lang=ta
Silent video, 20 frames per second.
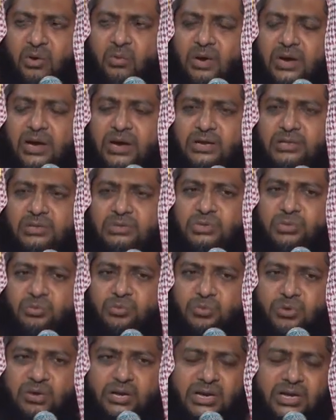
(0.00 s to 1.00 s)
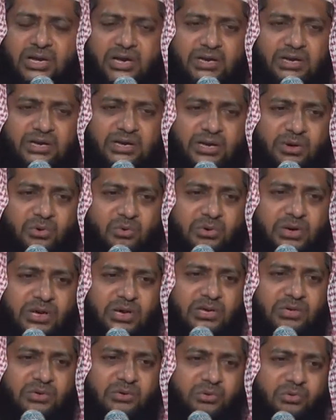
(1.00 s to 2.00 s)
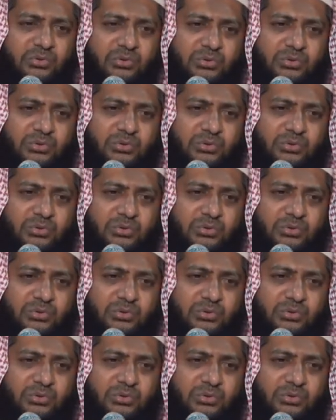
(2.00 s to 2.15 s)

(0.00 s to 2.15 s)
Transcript: வஅன்துமுல் அலவுன இன்